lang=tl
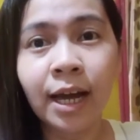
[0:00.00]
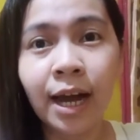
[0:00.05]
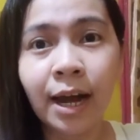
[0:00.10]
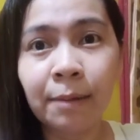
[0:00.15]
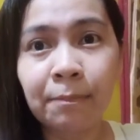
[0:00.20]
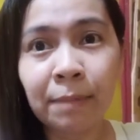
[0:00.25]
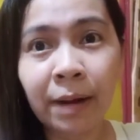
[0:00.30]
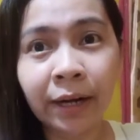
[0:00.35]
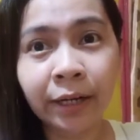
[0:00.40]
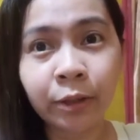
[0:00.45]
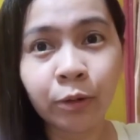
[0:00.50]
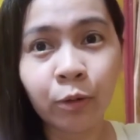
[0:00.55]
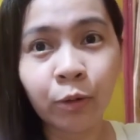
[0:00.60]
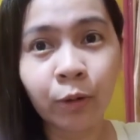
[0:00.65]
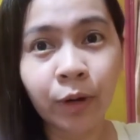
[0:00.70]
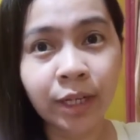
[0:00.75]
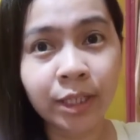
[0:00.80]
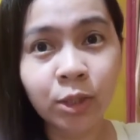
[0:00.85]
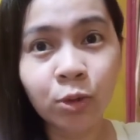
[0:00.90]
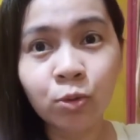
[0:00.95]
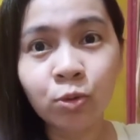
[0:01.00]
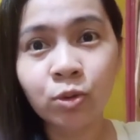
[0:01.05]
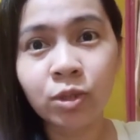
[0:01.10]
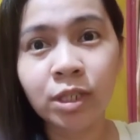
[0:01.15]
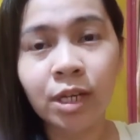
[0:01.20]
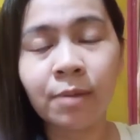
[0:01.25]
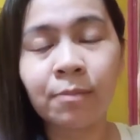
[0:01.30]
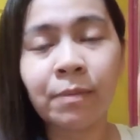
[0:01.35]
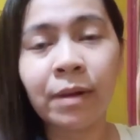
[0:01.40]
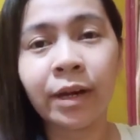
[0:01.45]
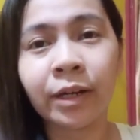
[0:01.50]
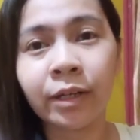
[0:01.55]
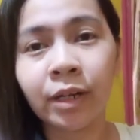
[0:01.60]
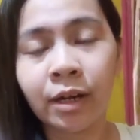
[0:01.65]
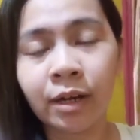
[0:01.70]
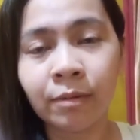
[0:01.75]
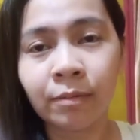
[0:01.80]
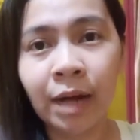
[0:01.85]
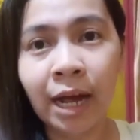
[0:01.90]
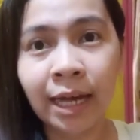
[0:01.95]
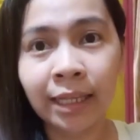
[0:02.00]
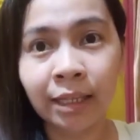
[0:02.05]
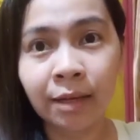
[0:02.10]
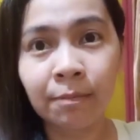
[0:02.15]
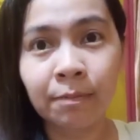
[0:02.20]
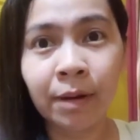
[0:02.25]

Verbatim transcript: ang Panginoong Jesus, ang, Pang ang ating